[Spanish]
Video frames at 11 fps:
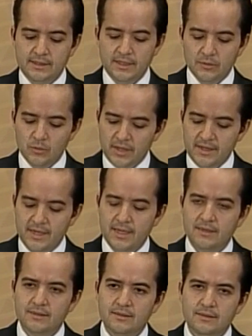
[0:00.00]
y
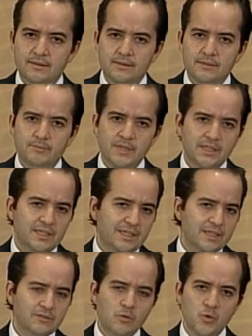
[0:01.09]
duradera mientras
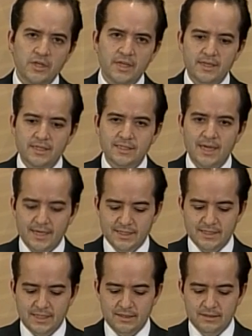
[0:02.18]
las comunidades
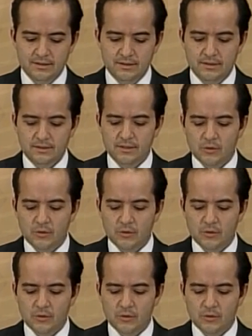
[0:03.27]
carezcan de